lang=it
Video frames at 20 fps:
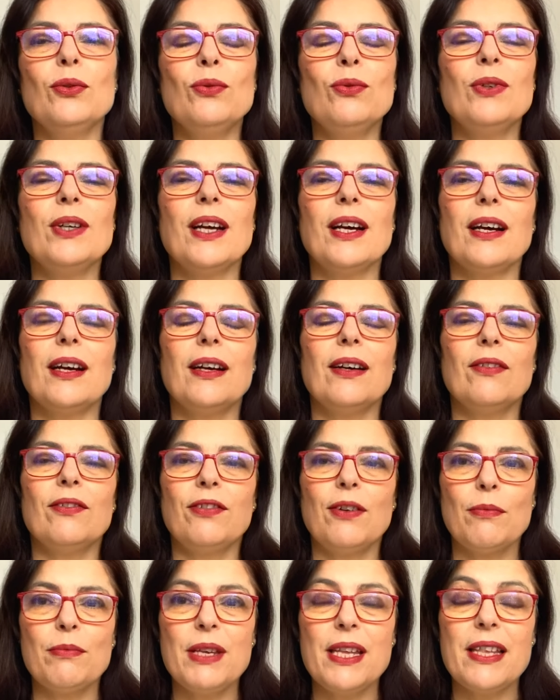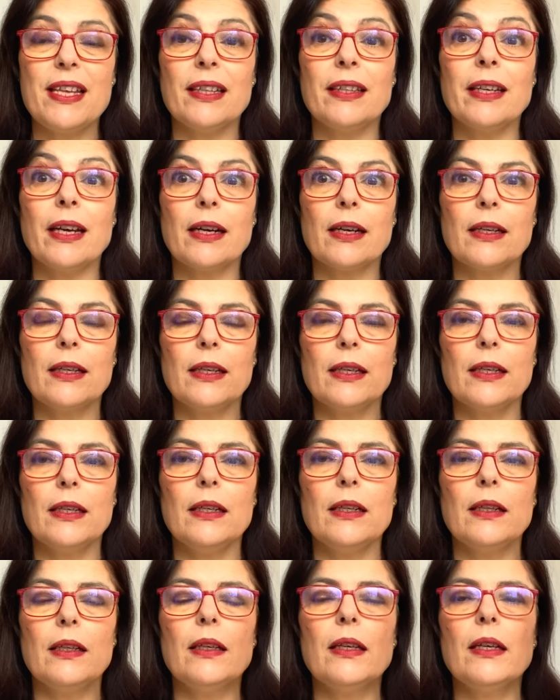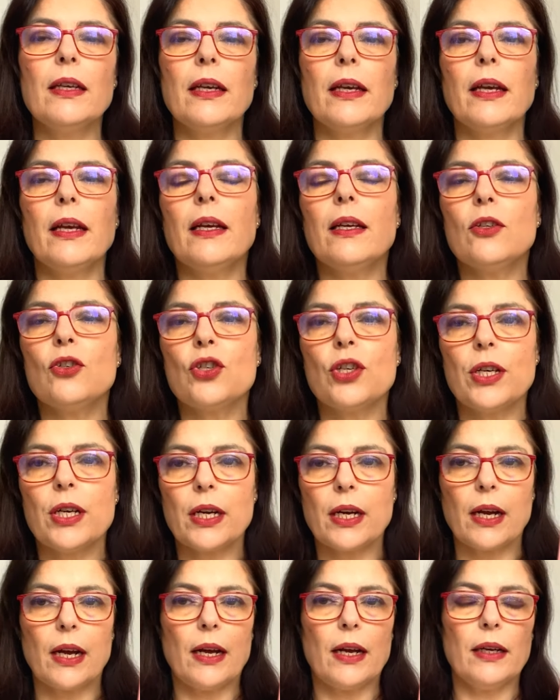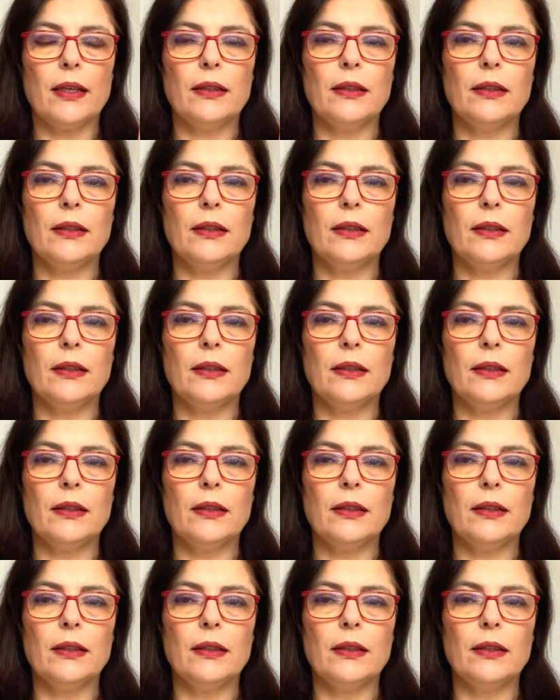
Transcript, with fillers: una famiglia di arricchiti che cerca